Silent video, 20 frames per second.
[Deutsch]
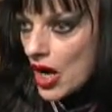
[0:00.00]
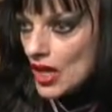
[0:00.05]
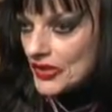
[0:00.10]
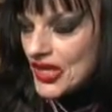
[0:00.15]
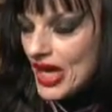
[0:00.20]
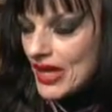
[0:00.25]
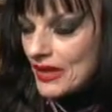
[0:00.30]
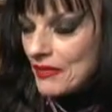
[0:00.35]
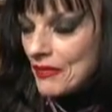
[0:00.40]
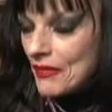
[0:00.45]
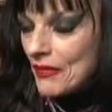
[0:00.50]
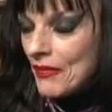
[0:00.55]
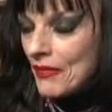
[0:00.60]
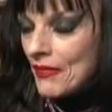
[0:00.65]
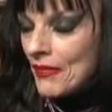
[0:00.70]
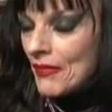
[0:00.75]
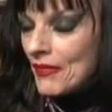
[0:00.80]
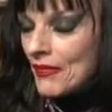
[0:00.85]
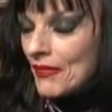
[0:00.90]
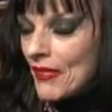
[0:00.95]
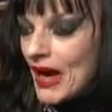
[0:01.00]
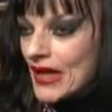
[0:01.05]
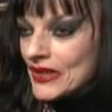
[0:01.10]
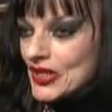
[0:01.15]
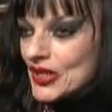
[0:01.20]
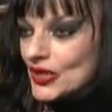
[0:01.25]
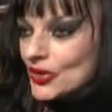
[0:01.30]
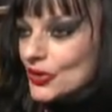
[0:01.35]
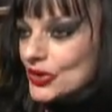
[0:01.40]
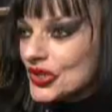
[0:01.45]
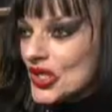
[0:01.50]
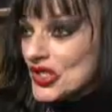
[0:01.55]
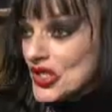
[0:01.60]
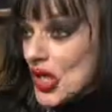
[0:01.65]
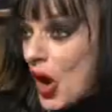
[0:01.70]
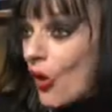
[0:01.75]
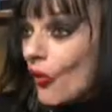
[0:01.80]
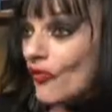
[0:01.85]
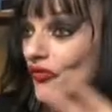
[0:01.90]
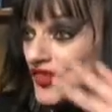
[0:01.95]
Denn Martin
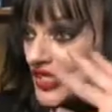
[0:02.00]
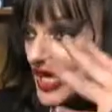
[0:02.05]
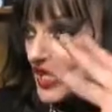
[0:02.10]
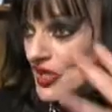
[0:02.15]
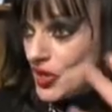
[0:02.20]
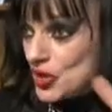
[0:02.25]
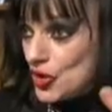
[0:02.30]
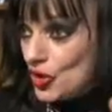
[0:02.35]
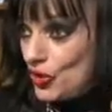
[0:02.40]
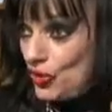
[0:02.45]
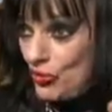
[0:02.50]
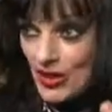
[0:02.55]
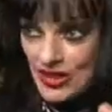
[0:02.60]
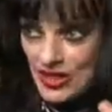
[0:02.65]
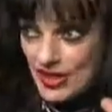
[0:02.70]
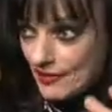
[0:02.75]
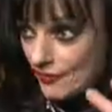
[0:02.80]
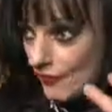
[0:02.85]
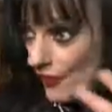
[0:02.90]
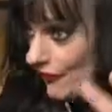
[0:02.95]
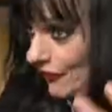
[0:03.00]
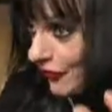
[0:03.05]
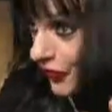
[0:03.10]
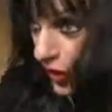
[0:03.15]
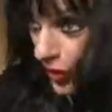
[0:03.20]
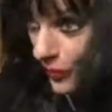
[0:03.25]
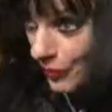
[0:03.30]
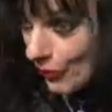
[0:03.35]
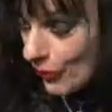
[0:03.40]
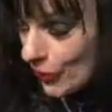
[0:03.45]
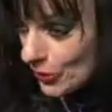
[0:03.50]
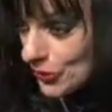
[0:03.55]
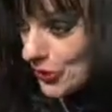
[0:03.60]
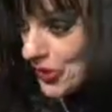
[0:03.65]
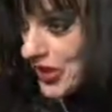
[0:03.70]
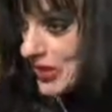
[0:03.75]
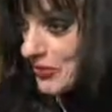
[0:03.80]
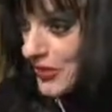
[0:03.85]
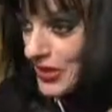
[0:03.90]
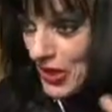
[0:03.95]
Luthers Aufsätze über das fünfte Gebot
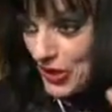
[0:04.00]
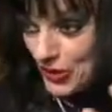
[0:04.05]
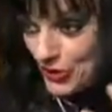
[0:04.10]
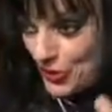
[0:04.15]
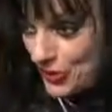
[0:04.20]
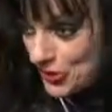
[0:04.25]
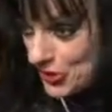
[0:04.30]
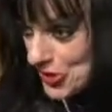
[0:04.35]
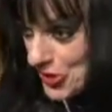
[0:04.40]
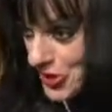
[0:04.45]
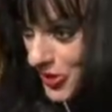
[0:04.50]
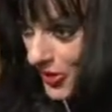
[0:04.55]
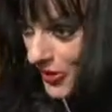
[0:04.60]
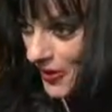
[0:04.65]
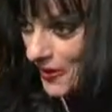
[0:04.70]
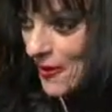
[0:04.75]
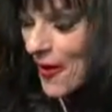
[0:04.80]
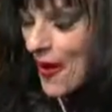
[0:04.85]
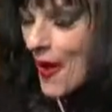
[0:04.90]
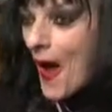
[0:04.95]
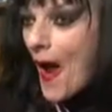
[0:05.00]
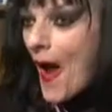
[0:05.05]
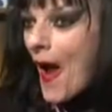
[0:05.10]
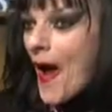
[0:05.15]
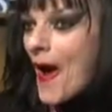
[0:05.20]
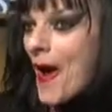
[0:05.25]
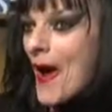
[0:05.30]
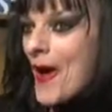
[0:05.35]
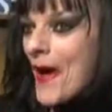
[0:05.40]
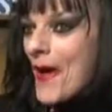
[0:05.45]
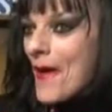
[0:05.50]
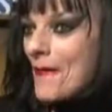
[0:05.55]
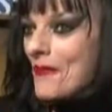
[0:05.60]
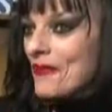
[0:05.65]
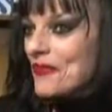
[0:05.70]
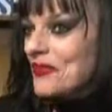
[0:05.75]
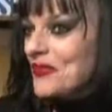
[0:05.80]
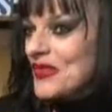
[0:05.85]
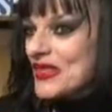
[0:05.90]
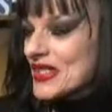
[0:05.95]
und dass man nicht töten soll,
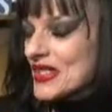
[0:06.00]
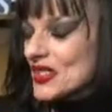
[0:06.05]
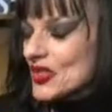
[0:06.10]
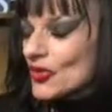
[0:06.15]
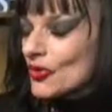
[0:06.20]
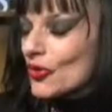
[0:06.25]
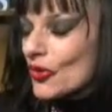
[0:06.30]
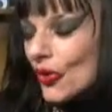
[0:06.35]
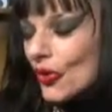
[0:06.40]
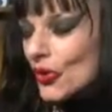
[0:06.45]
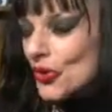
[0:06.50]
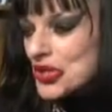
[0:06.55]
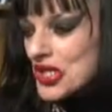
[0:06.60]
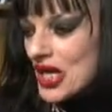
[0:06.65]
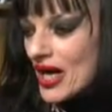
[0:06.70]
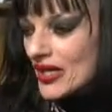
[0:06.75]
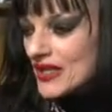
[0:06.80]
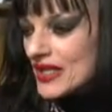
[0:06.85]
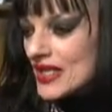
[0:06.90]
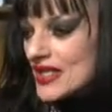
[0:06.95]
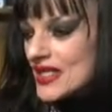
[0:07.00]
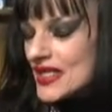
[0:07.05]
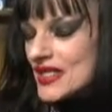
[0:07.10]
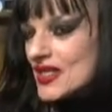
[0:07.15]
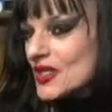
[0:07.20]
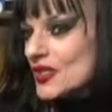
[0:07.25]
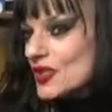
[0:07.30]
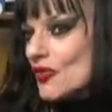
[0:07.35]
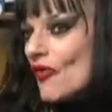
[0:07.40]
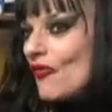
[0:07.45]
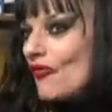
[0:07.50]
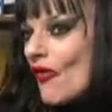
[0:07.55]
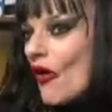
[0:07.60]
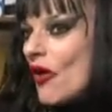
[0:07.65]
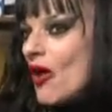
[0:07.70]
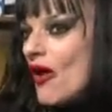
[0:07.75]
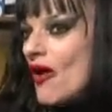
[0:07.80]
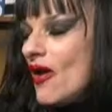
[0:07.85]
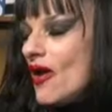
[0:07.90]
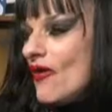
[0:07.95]
ähm, die sind so großartig, die sind so
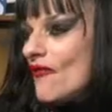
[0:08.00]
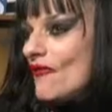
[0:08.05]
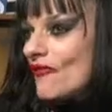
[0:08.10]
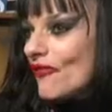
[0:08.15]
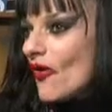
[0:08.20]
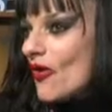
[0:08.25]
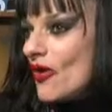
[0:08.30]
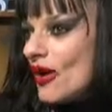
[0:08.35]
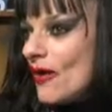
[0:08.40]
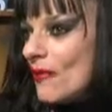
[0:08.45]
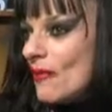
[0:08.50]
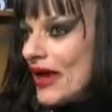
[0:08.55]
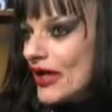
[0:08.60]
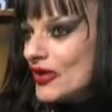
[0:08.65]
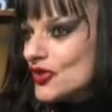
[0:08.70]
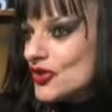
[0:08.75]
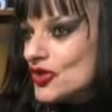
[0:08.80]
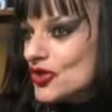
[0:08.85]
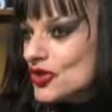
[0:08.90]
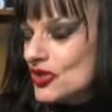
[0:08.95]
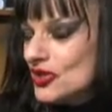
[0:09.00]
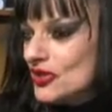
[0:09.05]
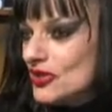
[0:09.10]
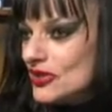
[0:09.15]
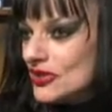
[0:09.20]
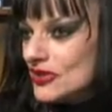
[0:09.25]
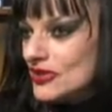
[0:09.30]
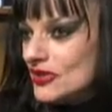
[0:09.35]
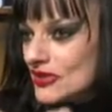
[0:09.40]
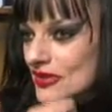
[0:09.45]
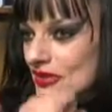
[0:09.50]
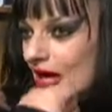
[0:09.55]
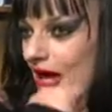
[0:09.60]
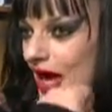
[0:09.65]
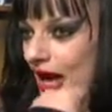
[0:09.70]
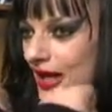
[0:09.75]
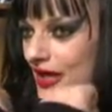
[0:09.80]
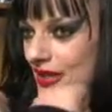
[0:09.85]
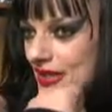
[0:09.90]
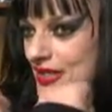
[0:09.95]
voll, voll
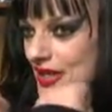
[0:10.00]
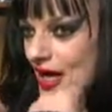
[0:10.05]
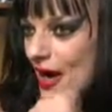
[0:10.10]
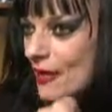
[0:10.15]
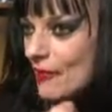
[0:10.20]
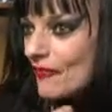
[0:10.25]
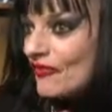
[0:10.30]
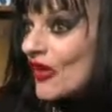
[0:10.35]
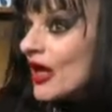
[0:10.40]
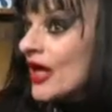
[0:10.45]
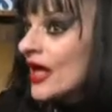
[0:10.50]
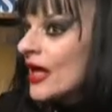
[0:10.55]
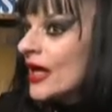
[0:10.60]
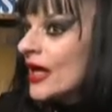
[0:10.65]
Menschenrechtskampf.